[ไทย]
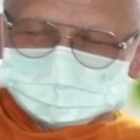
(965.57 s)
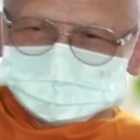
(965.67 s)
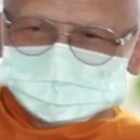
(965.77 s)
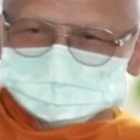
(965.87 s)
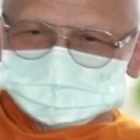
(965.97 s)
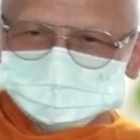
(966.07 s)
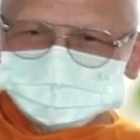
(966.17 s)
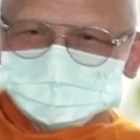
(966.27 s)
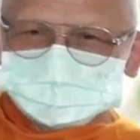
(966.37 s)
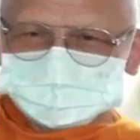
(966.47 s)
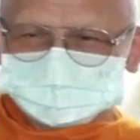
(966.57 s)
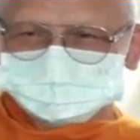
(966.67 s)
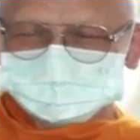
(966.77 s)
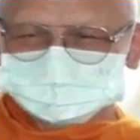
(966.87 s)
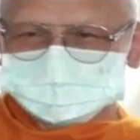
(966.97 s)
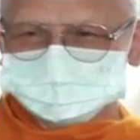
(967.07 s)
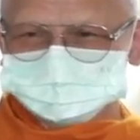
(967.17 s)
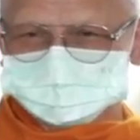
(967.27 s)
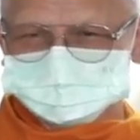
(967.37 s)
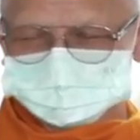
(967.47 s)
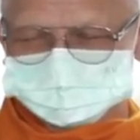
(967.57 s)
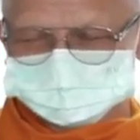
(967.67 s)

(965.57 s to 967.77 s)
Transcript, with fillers: มาใช้โวหารภาษาอาตมาว่า